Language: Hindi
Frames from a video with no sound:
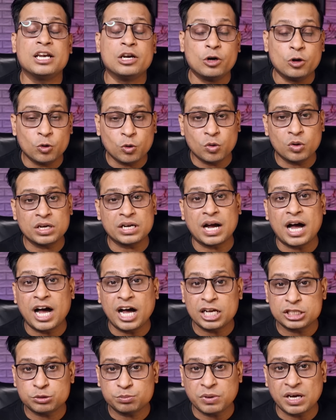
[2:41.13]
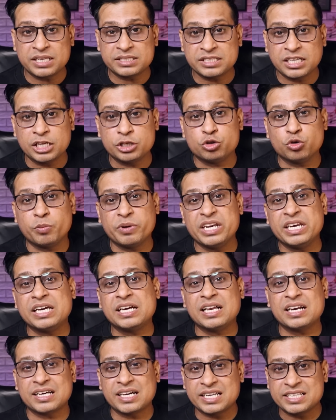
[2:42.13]
लोग आसपास के जो भी
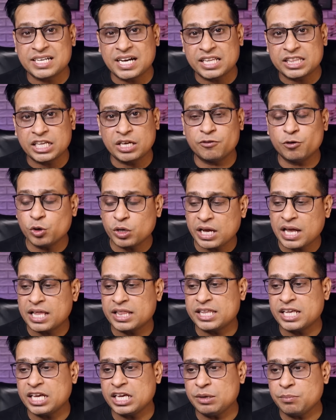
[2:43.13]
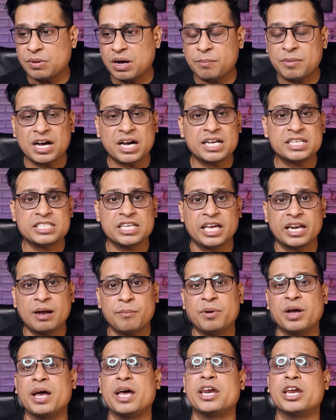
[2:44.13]
निकल कर जाते वो कहते कि बाबा का चेहरा
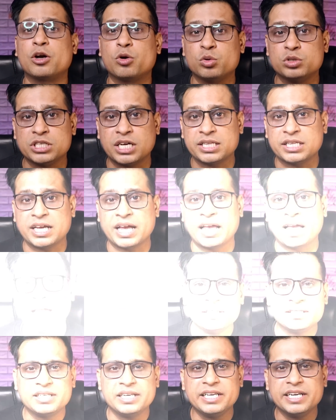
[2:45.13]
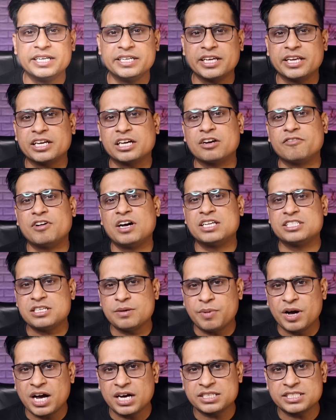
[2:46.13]
भयानक हो जाता है इसलिए डर कर वहाँ से
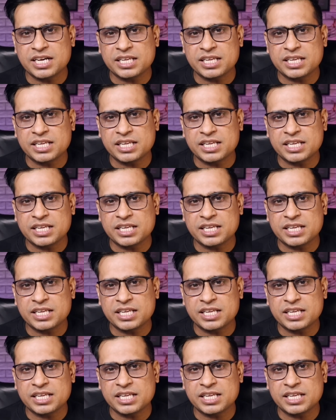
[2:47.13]
भाग